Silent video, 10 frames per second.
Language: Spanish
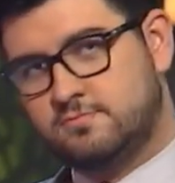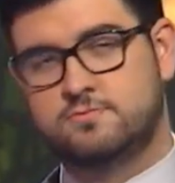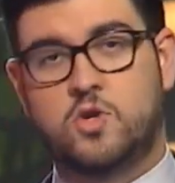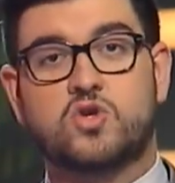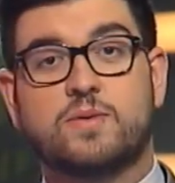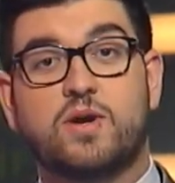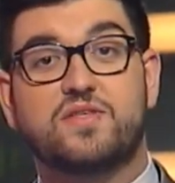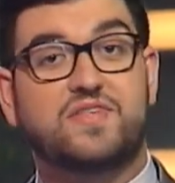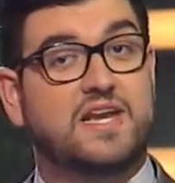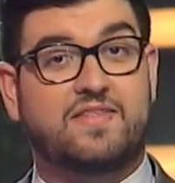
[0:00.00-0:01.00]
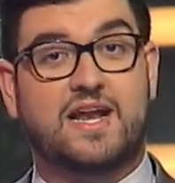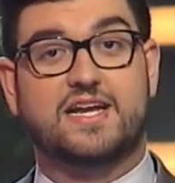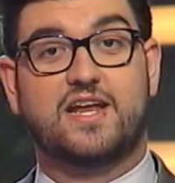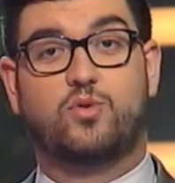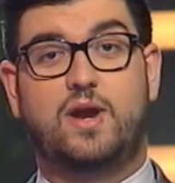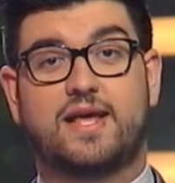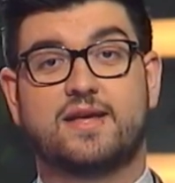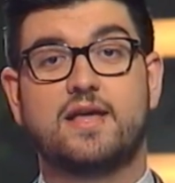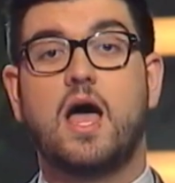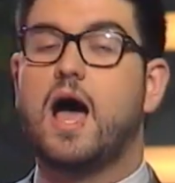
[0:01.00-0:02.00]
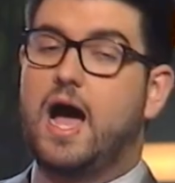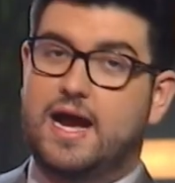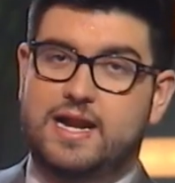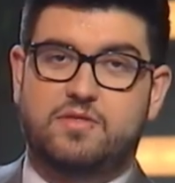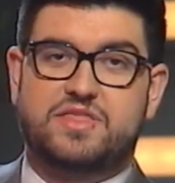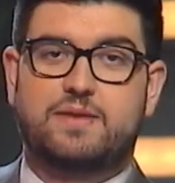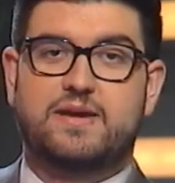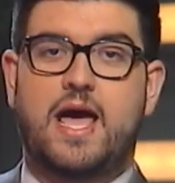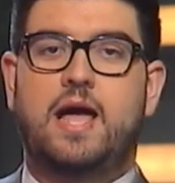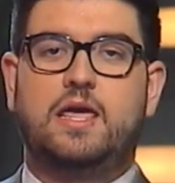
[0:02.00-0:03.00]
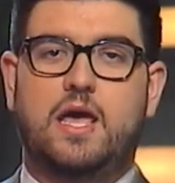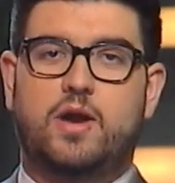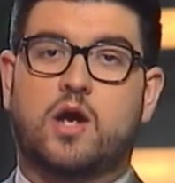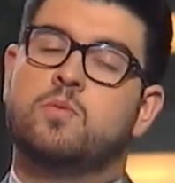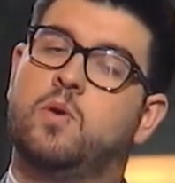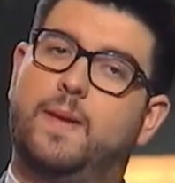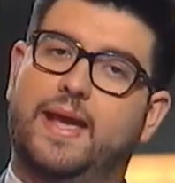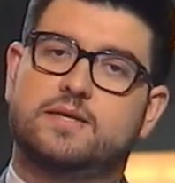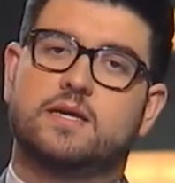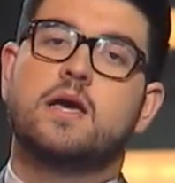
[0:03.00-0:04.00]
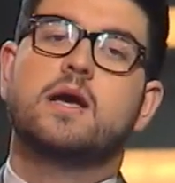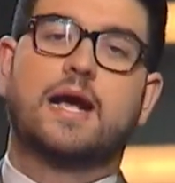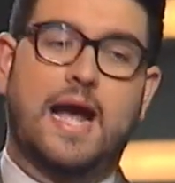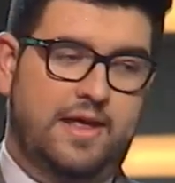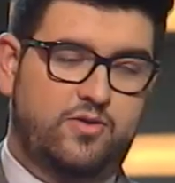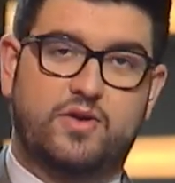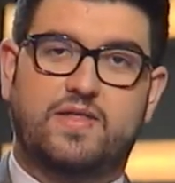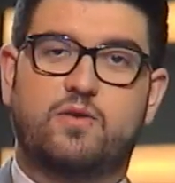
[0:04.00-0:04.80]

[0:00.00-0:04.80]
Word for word: No se puede decir nada a las criaturas ha ganado Azerbaiyán y ahora como país ganador de